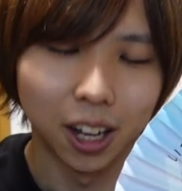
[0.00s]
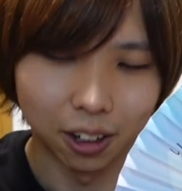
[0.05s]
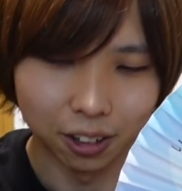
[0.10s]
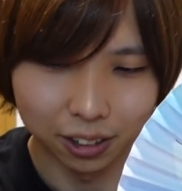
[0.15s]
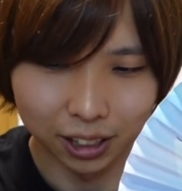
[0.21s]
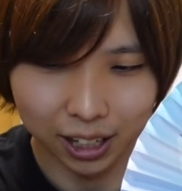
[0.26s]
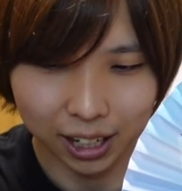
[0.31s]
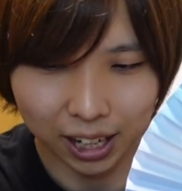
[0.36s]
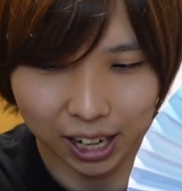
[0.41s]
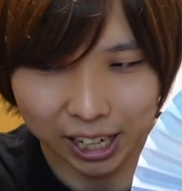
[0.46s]
お
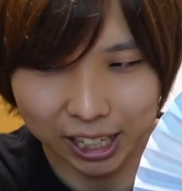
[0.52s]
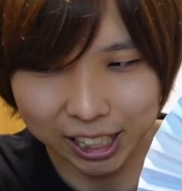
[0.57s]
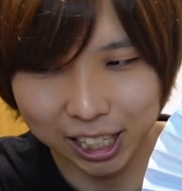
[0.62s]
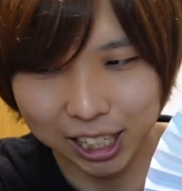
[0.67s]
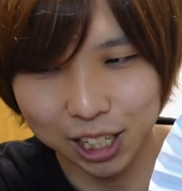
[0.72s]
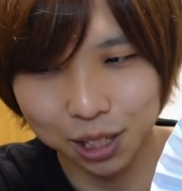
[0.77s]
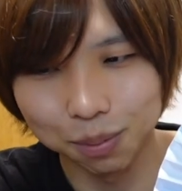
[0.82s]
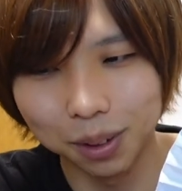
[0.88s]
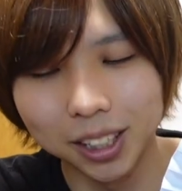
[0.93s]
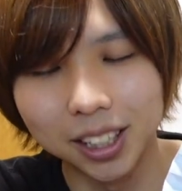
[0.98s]
願いいた
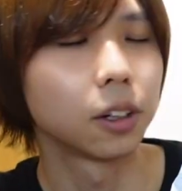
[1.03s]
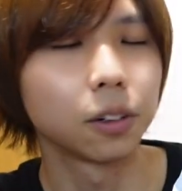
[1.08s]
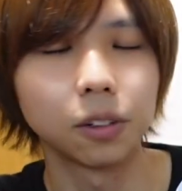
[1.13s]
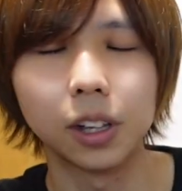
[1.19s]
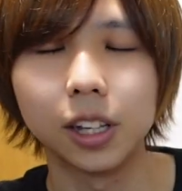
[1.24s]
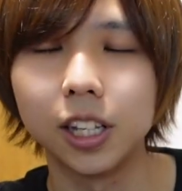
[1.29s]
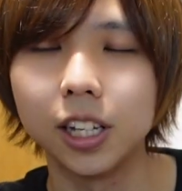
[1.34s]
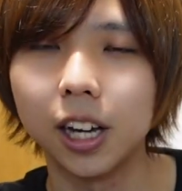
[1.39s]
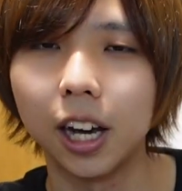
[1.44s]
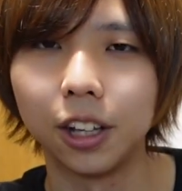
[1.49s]
します。ということ
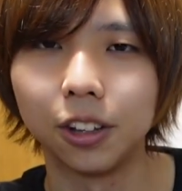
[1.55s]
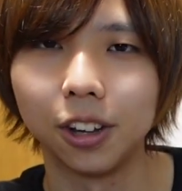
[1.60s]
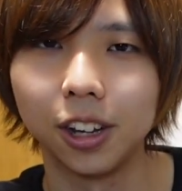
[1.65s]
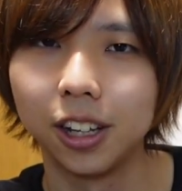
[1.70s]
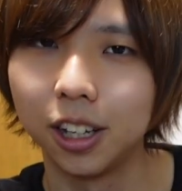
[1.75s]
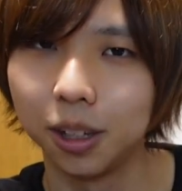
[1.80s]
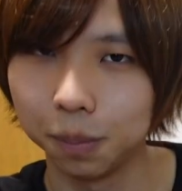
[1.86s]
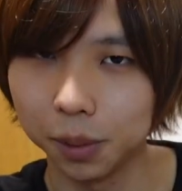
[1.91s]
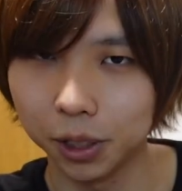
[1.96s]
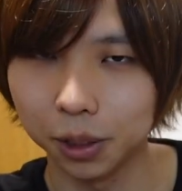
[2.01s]
で次回の
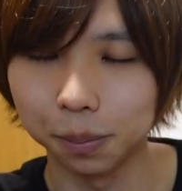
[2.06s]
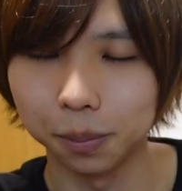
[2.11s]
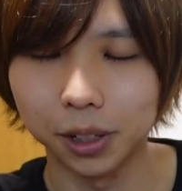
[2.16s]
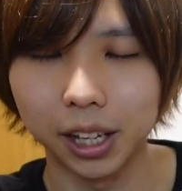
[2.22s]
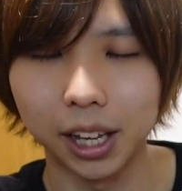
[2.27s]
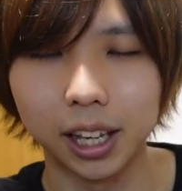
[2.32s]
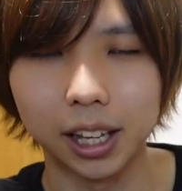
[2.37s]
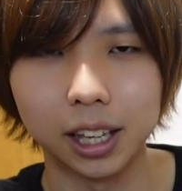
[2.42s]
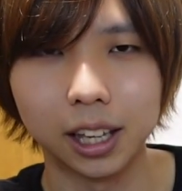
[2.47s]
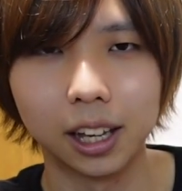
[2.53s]
エイリーイベントも
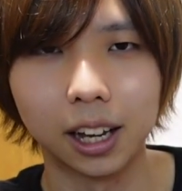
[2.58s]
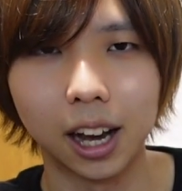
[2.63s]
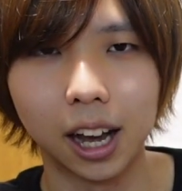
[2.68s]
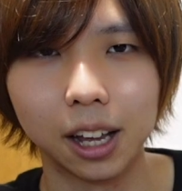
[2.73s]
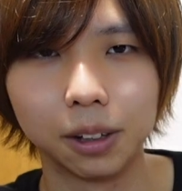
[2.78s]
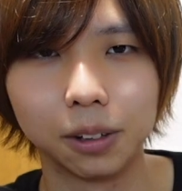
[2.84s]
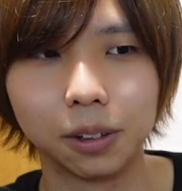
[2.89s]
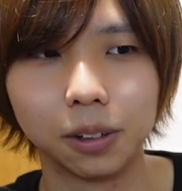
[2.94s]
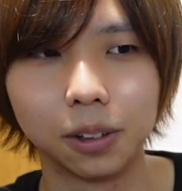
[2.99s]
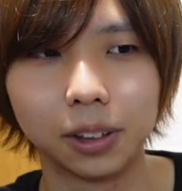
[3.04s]
景品
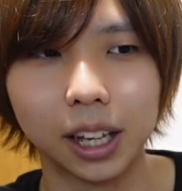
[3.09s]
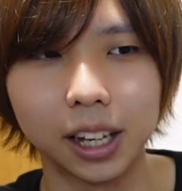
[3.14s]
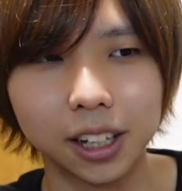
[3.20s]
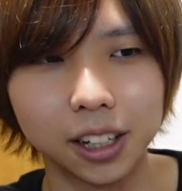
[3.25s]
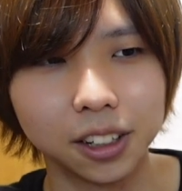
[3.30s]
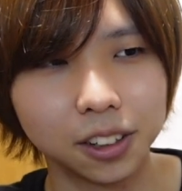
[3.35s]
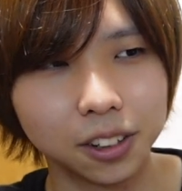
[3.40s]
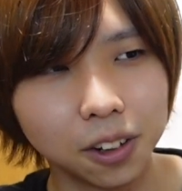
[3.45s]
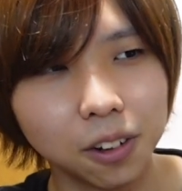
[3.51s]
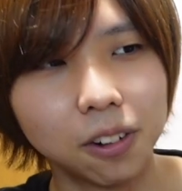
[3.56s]
開封で
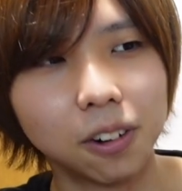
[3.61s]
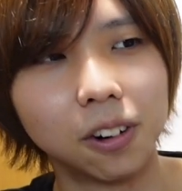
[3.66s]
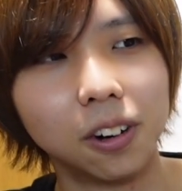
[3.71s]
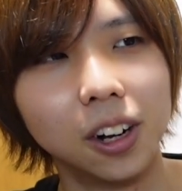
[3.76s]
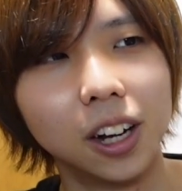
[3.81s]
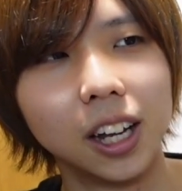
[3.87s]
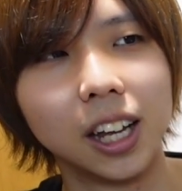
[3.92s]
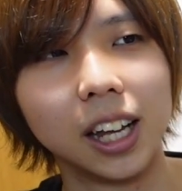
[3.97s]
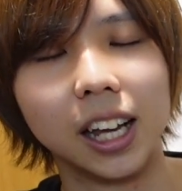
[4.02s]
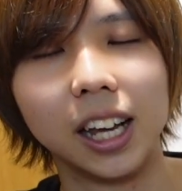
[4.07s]
きるよう、